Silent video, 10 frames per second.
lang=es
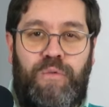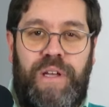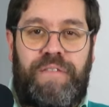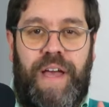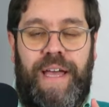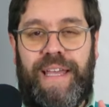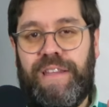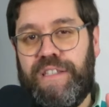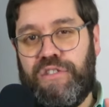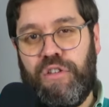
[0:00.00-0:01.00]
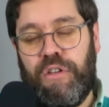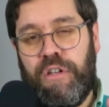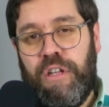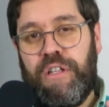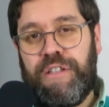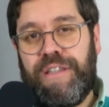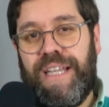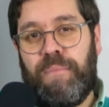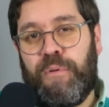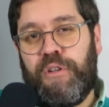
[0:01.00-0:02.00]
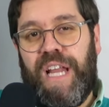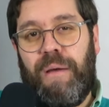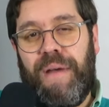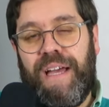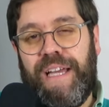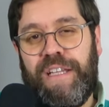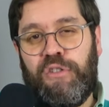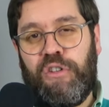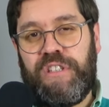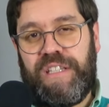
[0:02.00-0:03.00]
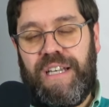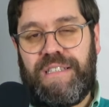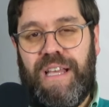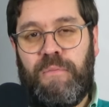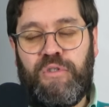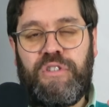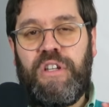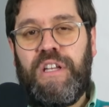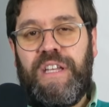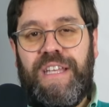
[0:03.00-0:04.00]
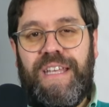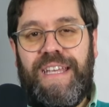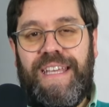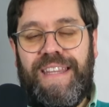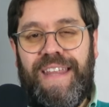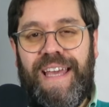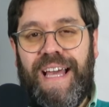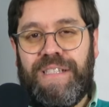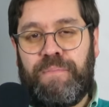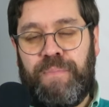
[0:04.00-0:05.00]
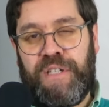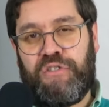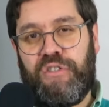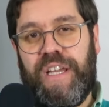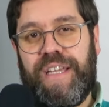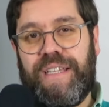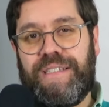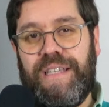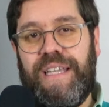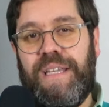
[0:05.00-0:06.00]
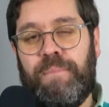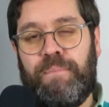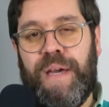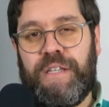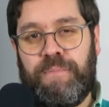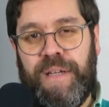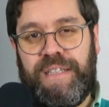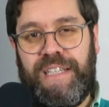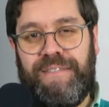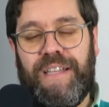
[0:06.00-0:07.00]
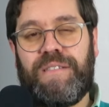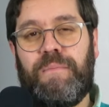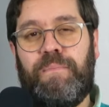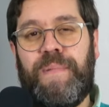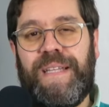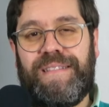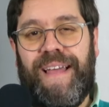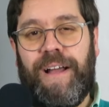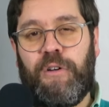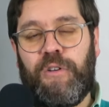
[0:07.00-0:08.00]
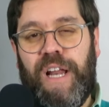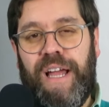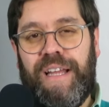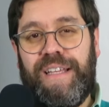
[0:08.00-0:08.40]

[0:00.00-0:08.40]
nueva edición del programa en donde analizamos ideas, personajes y perspectivas. Bitácora